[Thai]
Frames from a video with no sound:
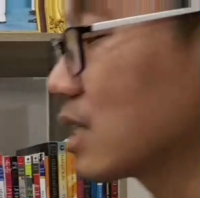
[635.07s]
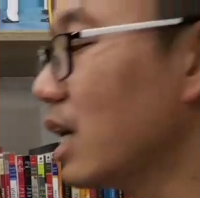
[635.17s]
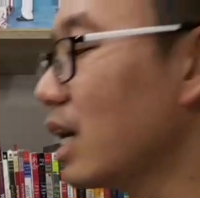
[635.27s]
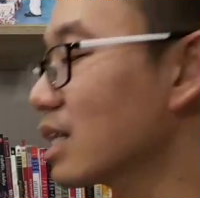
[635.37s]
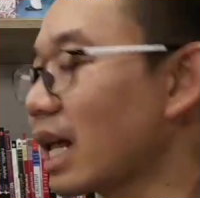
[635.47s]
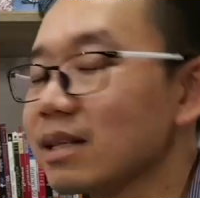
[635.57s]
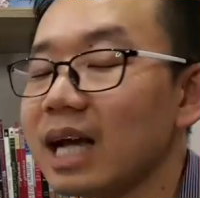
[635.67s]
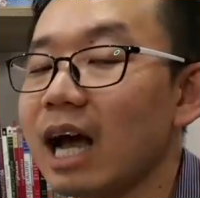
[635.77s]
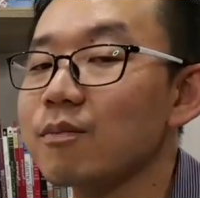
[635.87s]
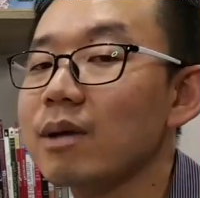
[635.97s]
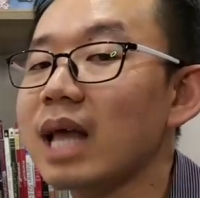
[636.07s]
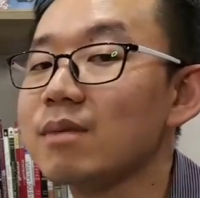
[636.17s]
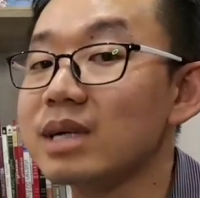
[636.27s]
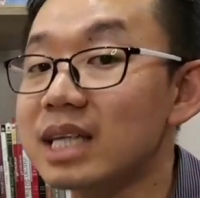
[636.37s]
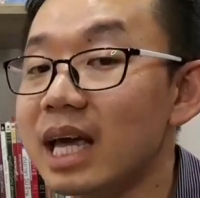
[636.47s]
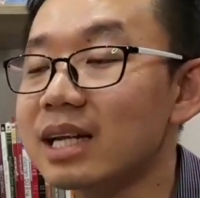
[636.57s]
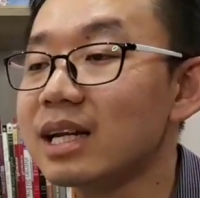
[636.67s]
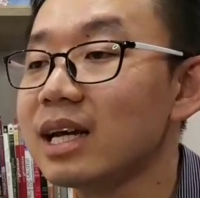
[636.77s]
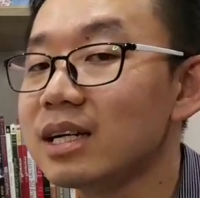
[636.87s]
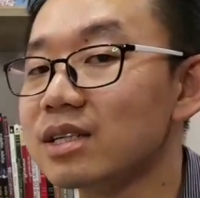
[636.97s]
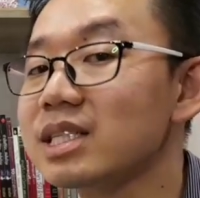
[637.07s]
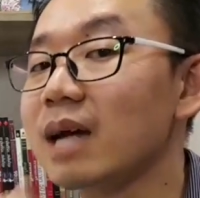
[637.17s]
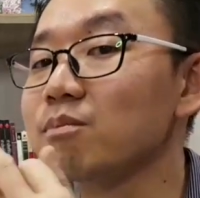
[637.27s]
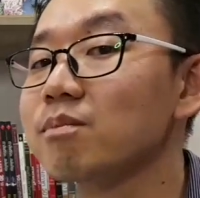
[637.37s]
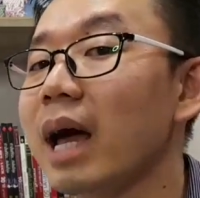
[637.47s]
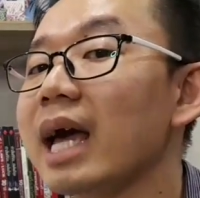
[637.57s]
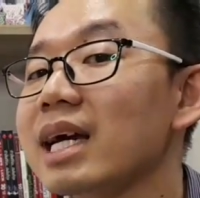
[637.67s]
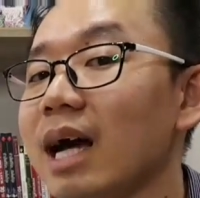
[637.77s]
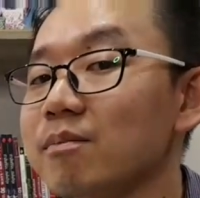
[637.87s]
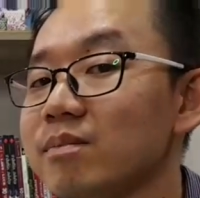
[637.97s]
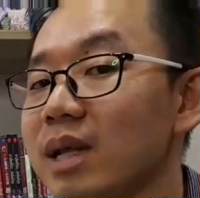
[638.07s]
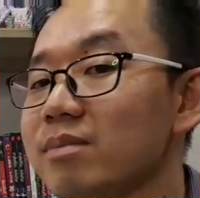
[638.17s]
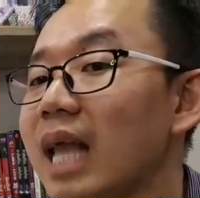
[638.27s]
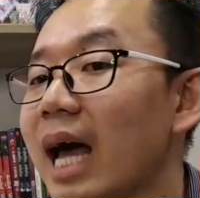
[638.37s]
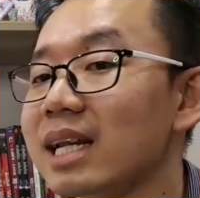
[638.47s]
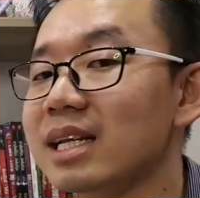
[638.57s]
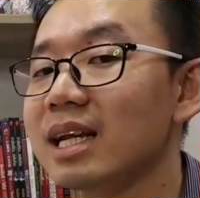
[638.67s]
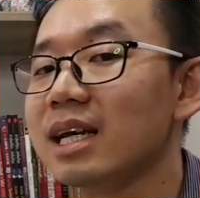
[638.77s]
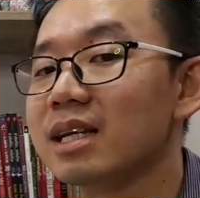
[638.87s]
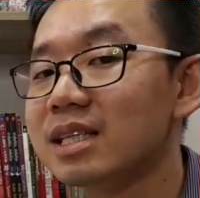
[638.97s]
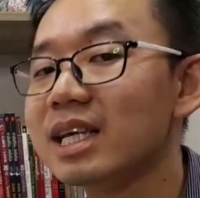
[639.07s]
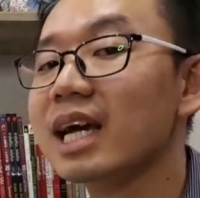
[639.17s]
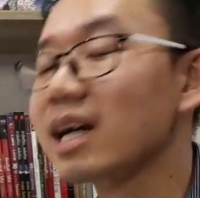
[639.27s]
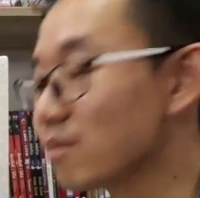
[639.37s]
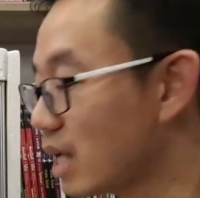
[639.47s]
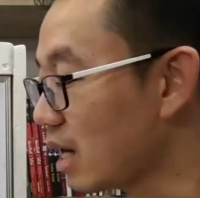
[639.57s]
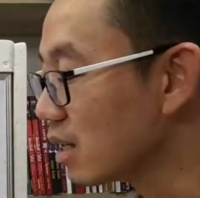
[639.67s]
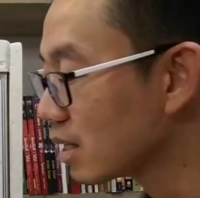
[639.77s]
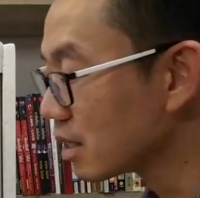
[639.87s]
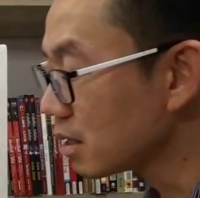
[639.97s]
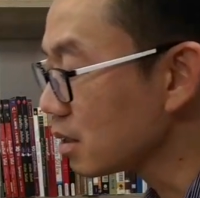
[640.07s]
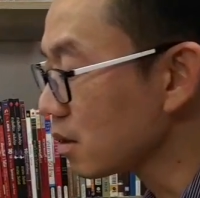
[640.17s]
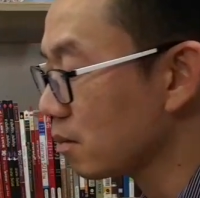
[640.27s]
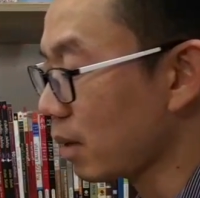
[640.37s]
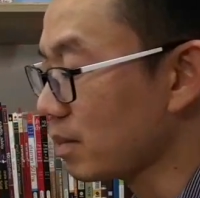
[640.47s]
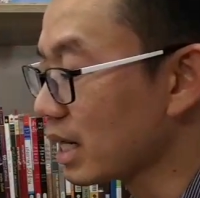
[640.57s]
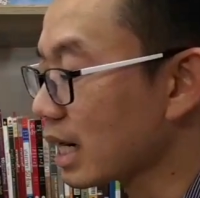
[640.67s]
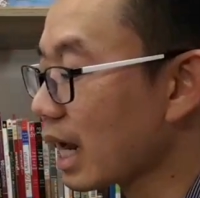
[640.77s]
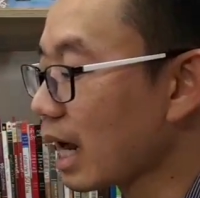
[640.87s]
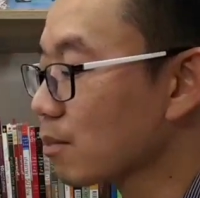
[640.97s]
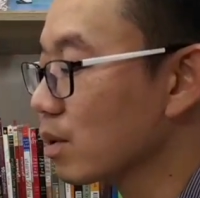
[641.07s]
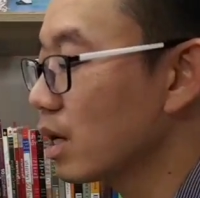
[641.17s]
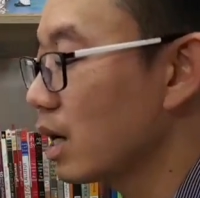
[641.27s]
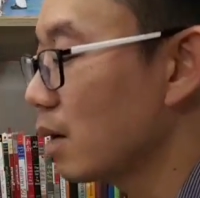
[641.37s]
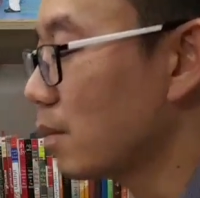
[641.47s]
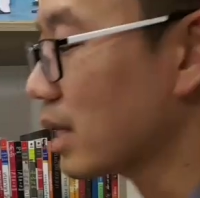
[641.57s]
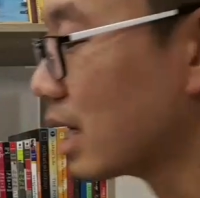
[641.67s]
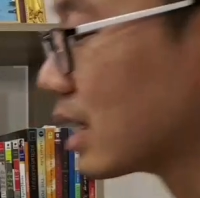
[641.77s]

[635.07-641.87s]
อย่างเช่นตัดข้าวแป้งน้ำตาลมื้อเย็นหรือจัดแป้งกับน้ำตาลเที่ยงกับเย็นแบบนี้ก็ได้ครับมัน